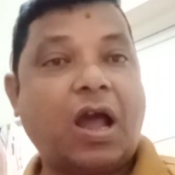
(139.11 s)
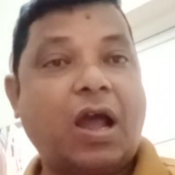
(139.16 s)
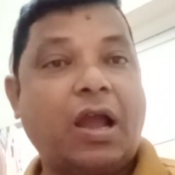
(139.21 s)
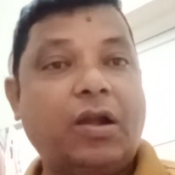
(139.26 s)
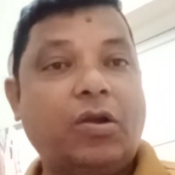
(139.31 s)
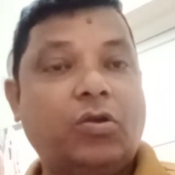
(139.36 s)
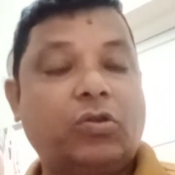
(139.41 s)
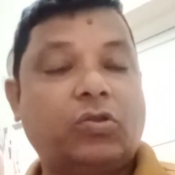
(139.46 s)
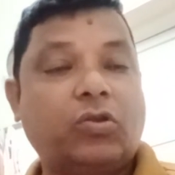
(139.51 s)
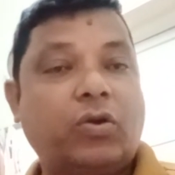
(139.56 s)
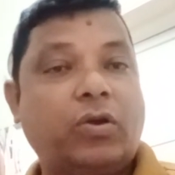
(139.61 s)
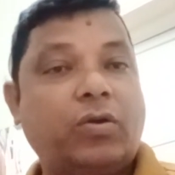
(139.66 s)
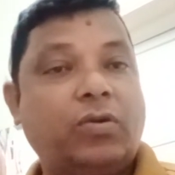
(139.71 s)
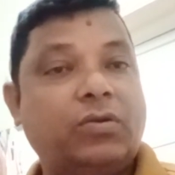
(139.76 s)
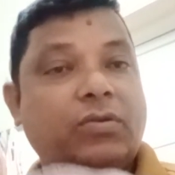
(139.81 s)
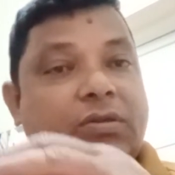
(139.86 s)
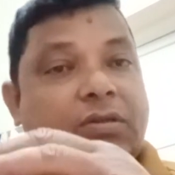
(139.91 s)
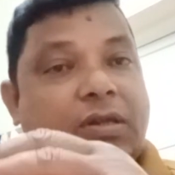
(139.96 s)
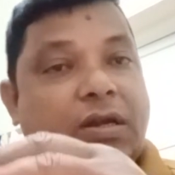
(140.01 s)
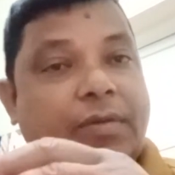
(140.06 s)
আইনত
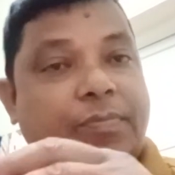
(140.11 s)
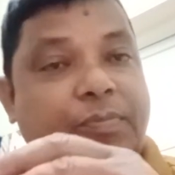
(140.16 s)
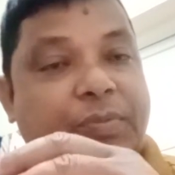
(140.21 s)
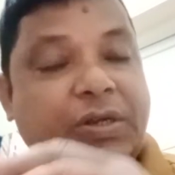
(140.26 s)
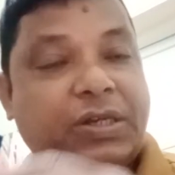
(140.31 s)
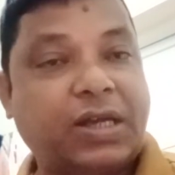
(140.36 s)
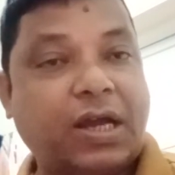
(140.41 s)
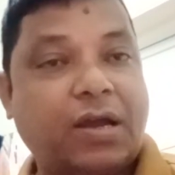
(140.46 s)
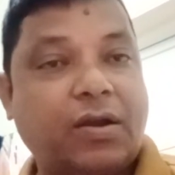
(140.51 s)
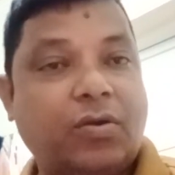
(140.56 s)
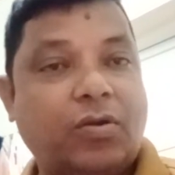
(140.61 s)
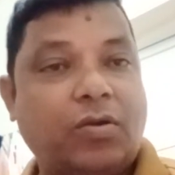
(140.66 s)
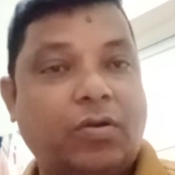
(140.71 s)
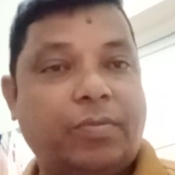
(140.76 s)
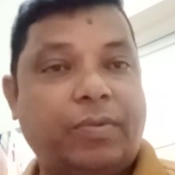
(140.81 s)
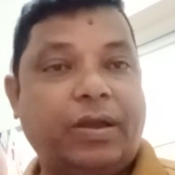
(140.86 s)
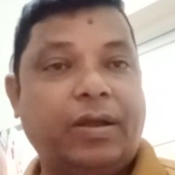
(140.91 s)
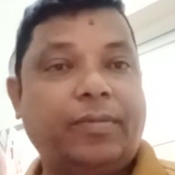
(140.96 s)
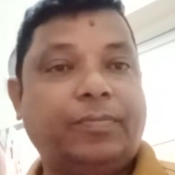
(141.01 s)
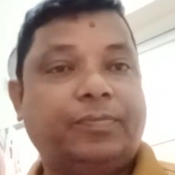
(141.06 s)
তার বিচার
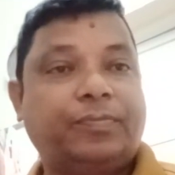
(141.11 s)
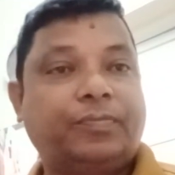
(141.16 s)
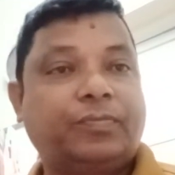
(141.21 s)
হবে